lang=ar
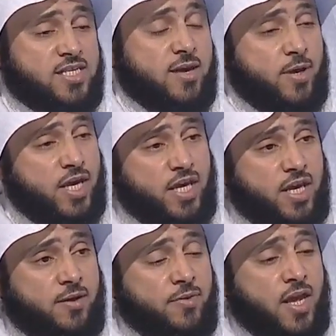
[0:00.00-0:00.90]

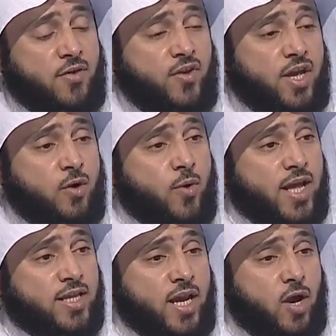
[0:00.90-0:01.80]
السبيعي في
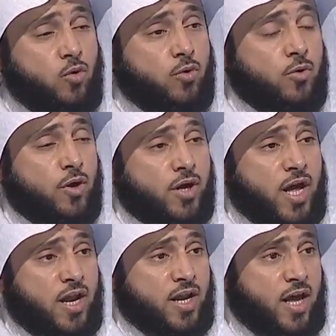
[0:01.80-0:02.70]
رواية أنه
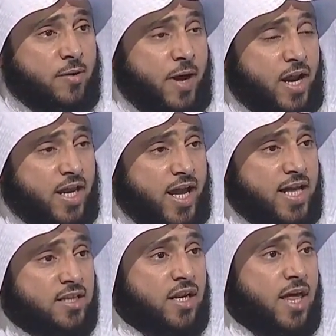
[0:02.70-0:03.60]
أربع
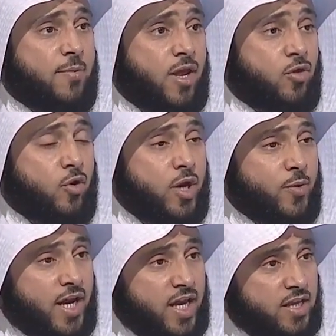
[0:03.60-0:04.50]
ركعات قبل الظهر
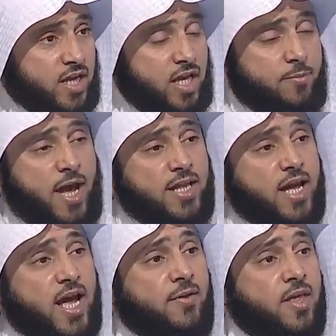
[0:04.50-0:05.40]
وركعتين
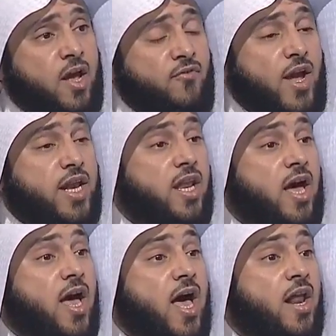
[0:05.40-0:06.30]
بعدها
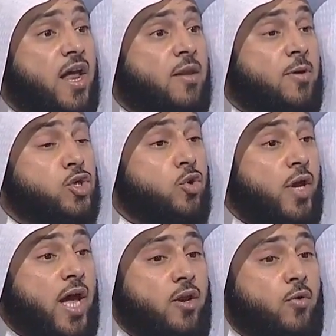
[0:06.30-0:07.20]
فإنها
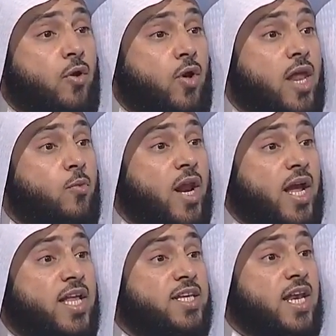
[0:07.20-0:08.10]
المشهور عنه أنه قال
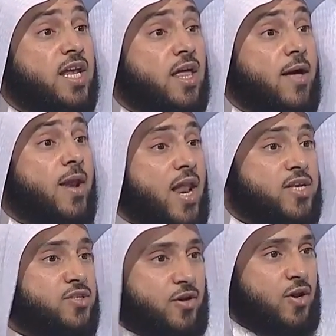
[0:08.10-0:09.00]
وركعتان قبل
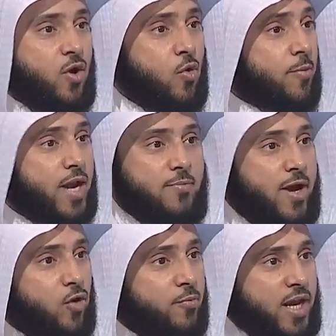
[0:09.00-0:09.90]
العصر ومن
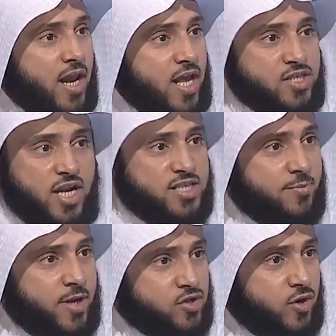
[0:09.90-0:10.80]
المعلوم أن الأصل
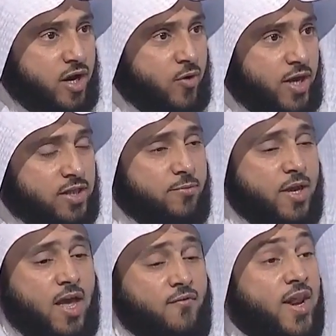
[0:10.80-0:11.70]
ليس من السنة الرواتب
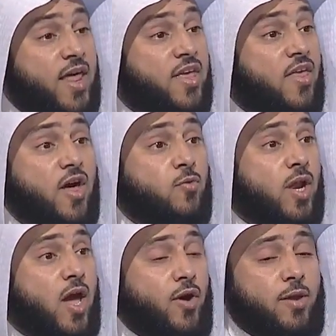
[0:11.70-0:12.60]
فالذي يظهر
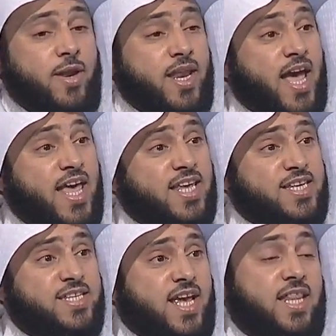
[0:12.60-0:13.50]
والله أعلم أن هذه
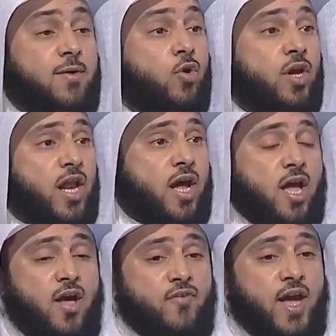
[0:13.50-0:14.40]
الزيادة منكرة
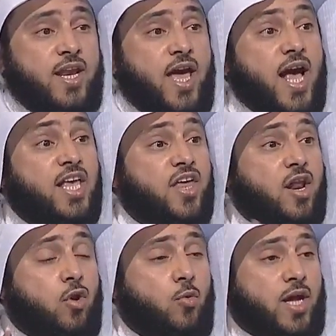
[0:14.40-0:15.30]
فإن
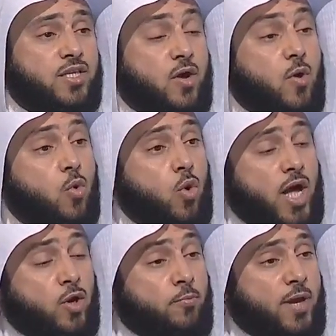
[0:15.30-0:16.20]
أكثر الرواة رووه
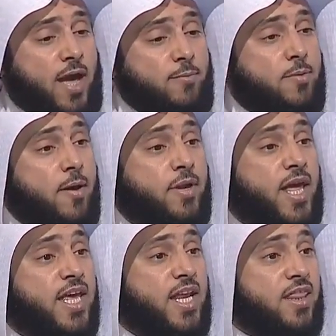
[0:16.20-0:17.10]
عن أم حبيبة
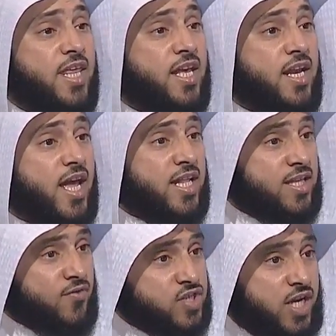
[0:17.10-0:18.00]
من غير ذكر
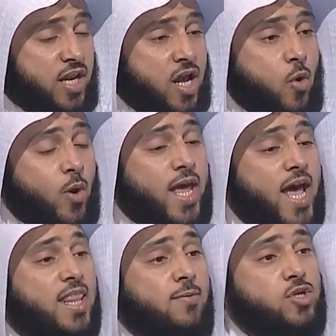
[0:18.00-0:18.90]
التفصيل
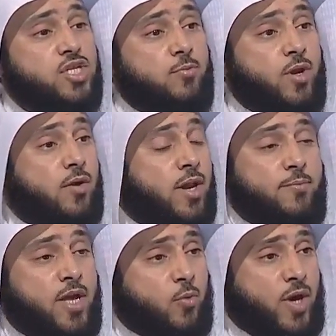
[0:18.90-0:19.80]
ولهذا مسلم
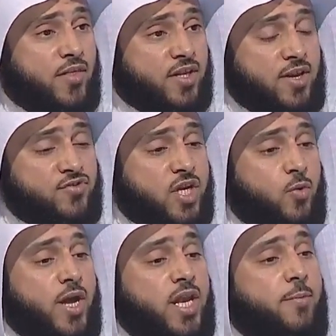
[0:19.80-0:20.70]
لم يروي هذا
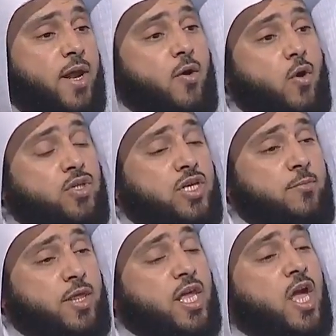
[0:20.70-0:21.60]
التفصيل وإنما رواه
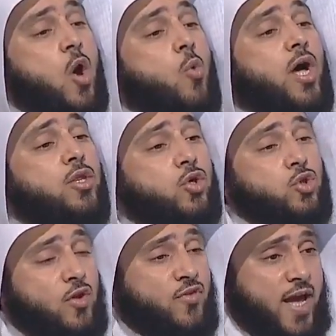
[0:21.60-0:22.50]
الترمذي وقد
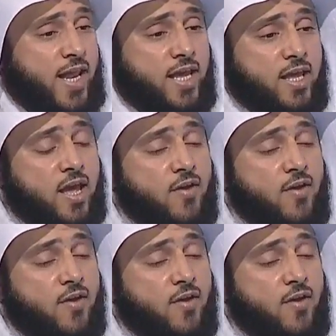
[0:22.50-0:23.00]
اختلف عليه